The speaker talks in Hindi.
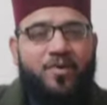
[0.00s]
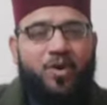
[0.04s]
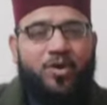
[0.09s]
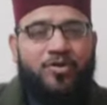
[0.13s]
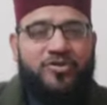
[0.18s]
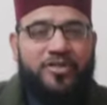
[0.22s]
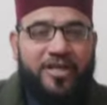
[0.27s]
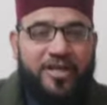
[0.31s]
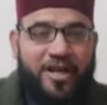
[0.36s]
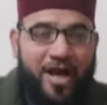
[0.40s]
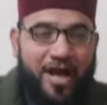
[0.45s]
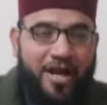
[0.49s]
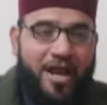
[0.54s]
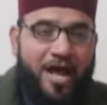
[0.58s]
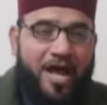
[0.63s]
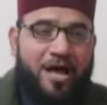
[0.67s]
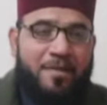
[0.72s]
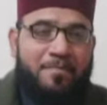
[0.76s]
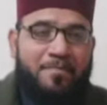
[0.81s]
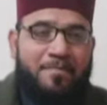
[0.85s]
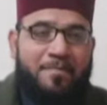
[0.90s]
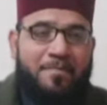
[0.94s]
और तेरा
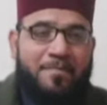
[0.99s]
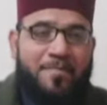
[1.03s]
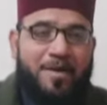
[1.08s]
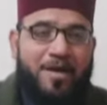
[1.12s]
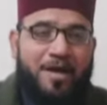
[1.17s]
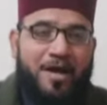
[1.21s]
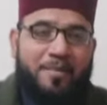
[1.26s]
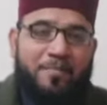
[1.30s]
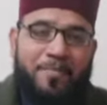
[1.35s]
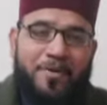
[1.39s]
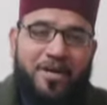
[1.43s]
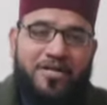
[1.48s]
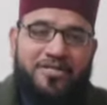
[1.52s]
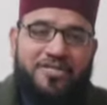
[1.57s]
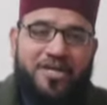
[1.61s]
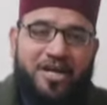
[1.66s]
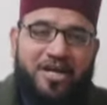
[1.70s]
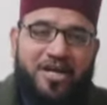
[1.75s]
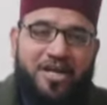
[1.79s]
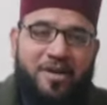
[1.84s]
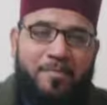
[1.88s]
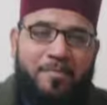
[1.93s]
नाम अपने
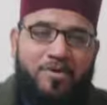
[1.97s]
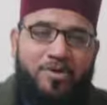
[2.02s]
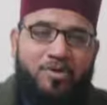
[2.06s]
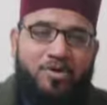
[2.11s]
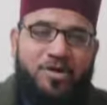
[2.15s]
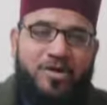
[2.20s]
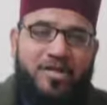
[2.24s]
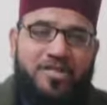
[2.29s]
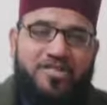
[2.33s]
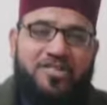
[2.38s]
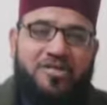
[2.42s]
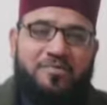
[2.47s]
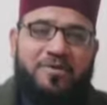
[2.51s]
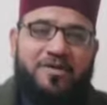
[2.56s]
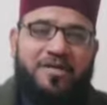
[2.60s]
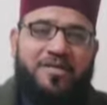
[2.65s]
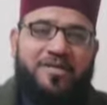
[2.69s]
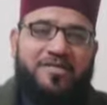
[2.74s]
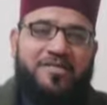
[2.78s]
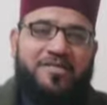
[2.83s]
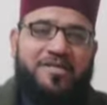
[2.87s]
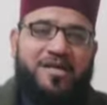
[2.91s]
जहन्नमियों की लिस्ट में
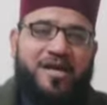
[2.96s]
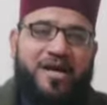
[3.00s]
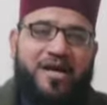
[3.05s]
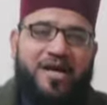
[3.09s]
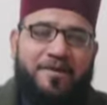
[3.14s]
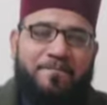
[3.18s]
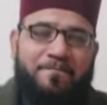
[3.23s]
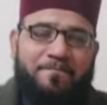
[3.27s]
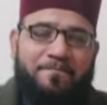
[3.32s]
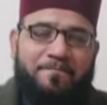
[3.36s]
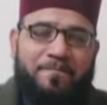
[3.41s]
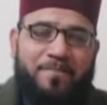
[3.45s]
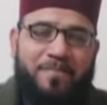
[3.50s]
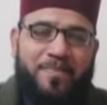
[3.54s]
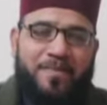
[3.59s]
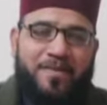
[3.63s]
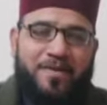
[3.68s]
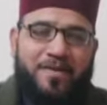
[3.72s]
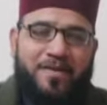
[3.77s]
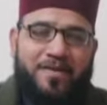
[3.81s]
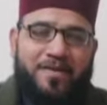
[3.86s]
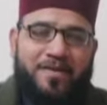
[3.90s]
लिख दिया है
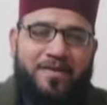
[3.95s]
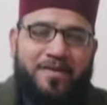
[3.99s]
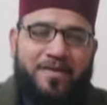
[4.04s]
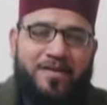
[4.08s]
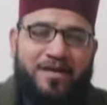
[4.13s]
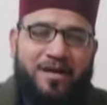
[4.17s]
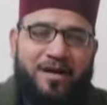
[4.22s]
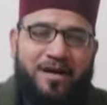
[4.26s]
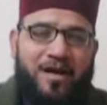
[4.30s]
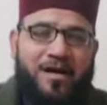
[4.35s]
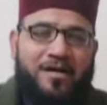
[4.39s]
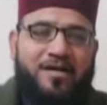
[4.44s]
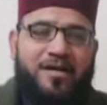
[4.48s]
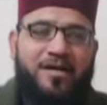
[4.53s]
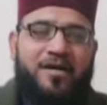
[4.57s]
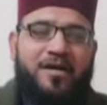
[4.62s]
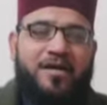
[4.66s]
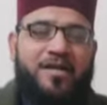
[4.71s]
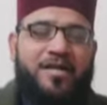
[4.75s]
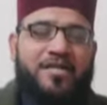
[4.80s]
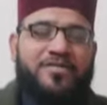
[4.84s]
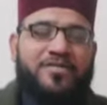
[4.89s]
आका
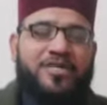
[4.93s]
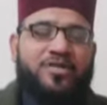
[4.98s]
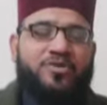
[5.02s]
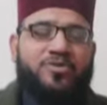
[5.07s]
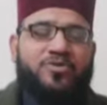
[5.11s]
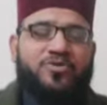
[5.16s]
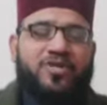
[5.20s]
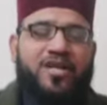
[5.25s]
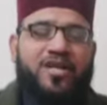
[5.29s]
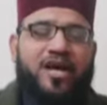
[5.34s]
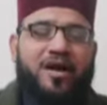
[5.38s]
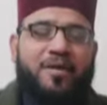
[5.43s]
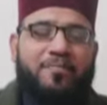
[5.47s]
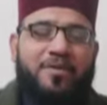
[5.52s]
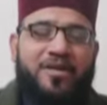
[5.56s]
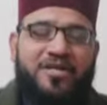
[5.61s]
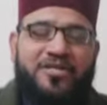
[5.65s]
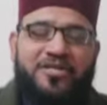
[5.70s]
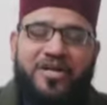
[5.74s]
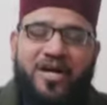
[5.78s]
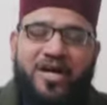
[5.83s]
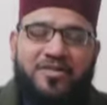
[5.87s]
असलाम
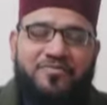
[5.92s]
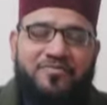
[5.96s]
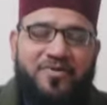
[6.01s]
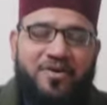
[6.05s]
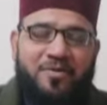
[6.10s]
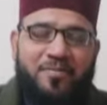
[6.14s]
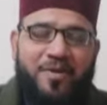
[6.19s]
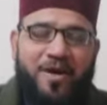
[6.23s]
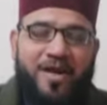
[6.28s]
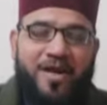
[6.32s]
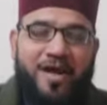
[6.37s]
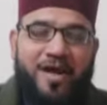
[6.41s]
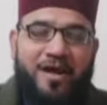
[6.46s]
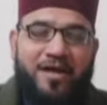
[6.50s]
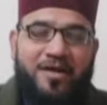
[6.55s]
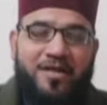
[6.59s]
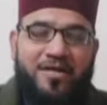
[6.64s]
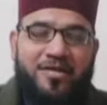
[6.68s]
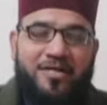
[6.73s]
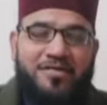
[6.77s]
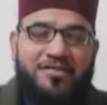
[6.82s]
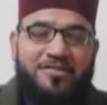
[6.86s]
ने इशाद फरमाया
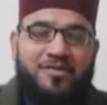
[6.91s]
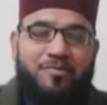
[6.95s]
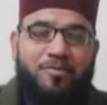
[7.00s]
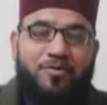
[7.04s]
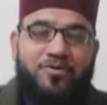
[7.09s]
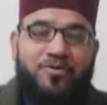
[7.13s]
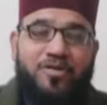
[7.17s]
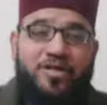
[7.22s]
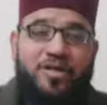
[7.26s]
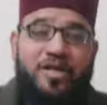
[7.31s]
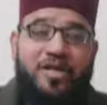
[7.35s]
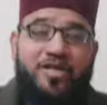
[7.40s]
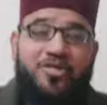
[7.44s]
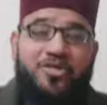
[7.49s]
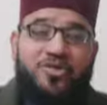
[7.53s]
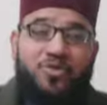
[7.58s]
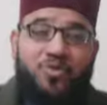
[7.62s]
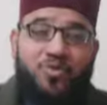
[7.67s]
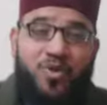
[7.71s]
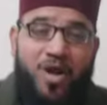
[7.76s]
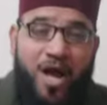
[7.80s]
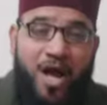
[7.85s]
जब उसने यह
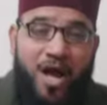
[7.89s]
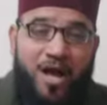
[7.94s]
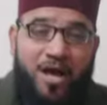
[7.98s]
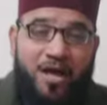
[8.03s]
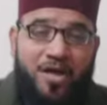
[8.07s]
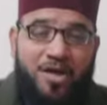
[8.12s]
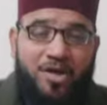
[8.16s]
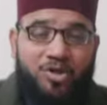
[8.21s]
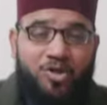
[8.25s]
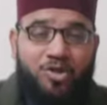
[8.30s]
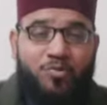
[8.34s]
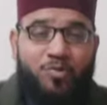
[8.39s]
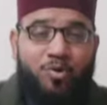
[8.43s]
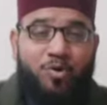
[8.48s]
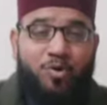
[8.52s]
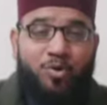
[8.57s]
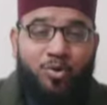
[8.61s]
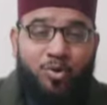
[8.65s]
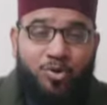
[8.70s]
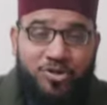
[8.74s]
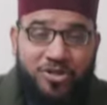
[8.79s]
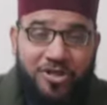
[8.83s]
सुना तो वो
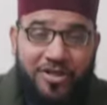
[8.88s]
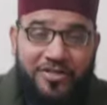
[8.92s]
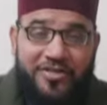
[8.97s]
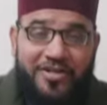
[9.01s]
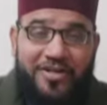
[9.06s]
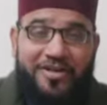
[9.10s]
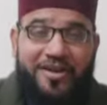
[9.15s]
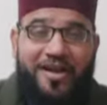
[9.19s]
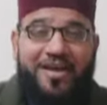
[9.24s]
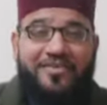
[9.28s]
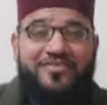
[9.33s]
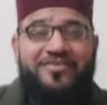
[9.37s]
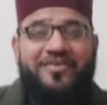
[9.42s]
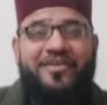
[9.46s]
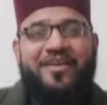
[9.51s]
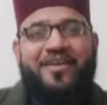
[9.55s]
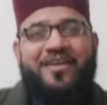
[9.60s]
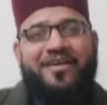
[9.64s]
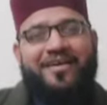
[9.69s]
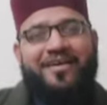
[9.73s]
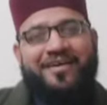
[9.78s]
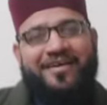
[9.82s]
खुशी से
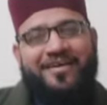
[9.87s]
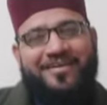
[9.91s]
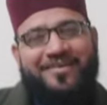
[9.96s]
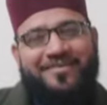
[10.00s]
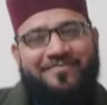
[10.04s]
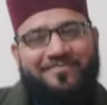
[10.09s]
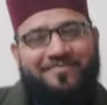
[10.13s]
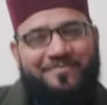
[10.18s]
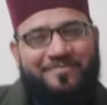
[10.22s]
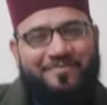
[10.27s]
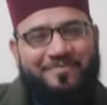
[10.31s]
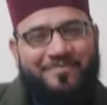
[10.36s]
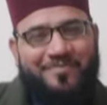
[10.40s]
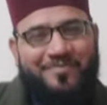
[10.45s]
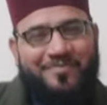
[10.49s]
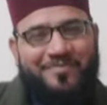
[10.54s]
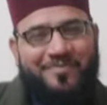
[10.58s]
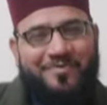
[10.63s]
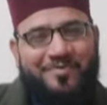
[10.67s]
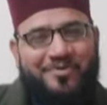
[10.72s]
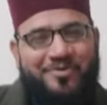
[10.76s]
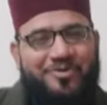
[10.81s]
नाचने लगा
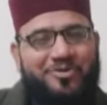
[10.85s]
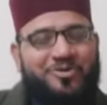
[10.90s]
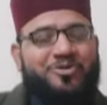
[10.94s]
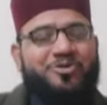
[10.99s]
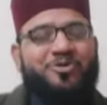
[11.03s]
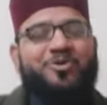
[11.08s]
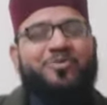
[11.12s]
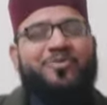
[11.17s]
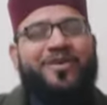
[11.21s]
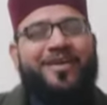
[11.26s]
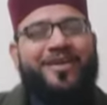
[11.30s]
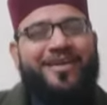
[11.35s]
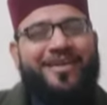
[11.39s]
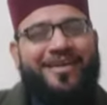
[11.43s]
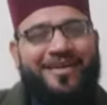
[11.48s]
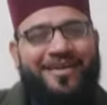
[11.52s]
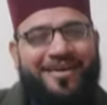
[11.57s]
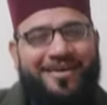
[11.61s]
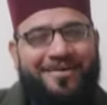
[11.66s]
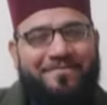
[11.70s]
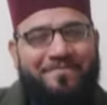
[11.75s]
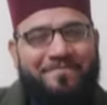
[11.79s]
झूमने
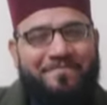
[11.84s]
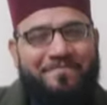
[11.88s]
लगा